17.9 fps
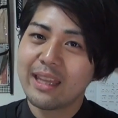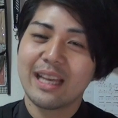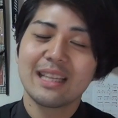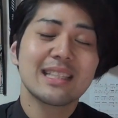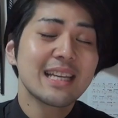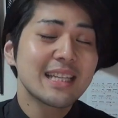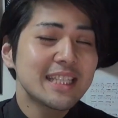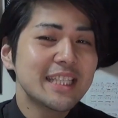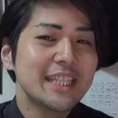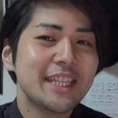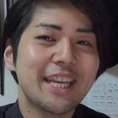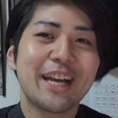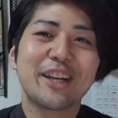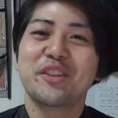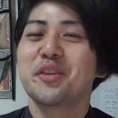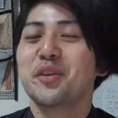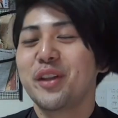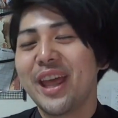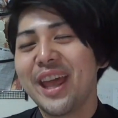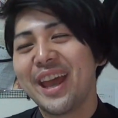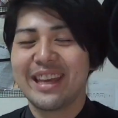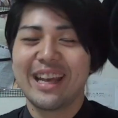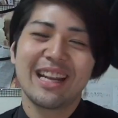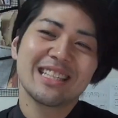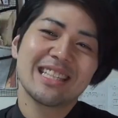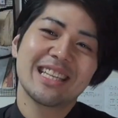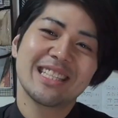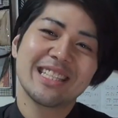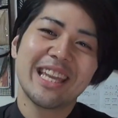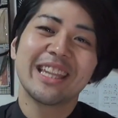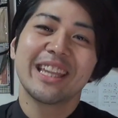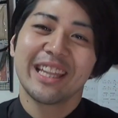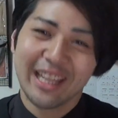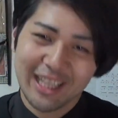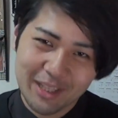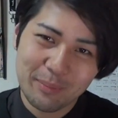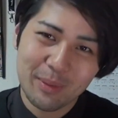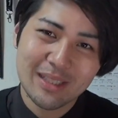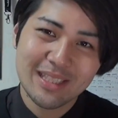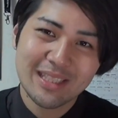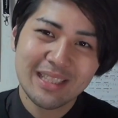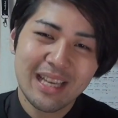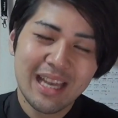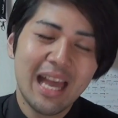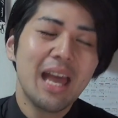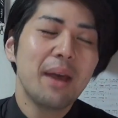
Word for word: 優しい役をねやらさせていただきます